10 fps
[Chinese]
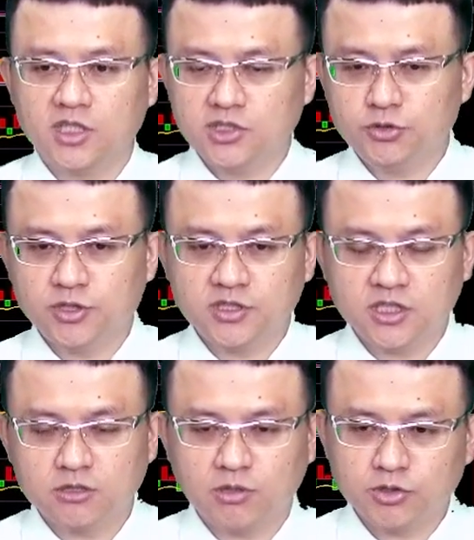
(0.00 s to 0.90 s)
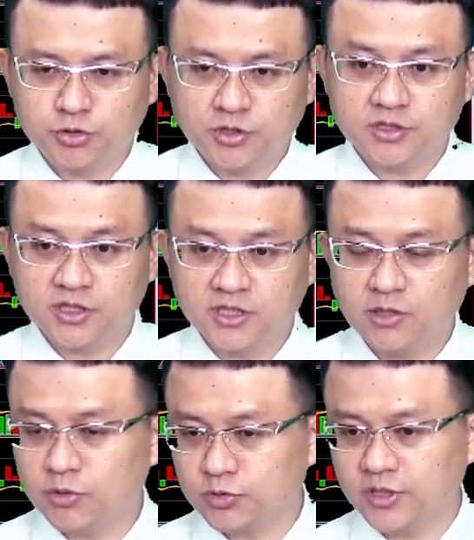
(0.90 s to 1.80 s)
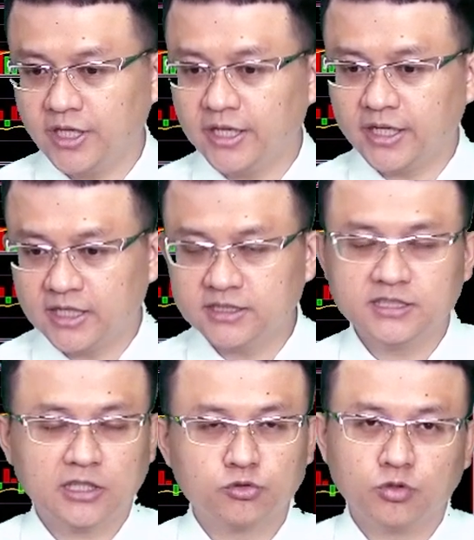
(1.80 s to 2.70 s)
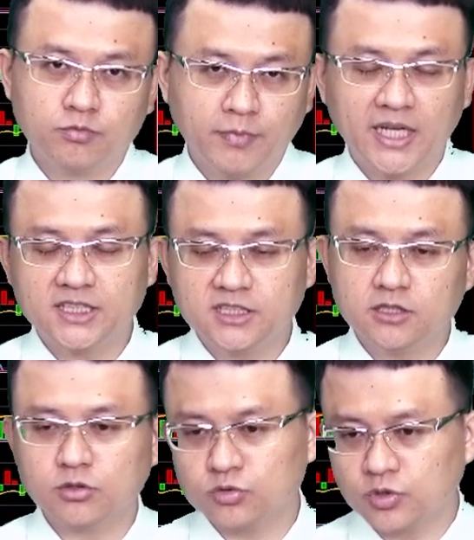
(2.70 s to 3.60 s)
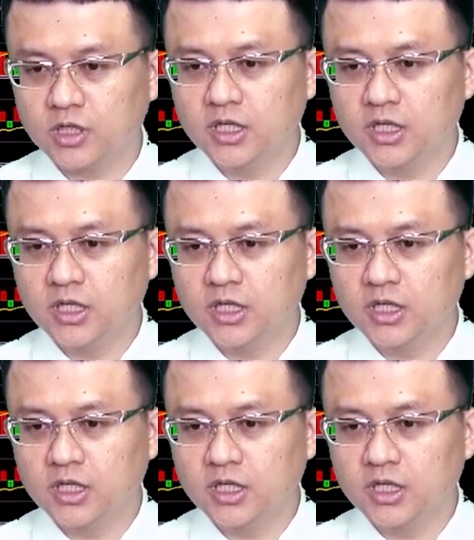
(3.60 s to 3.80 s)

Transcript: 是选择什么？选择，认为说应该是要做买进的动作。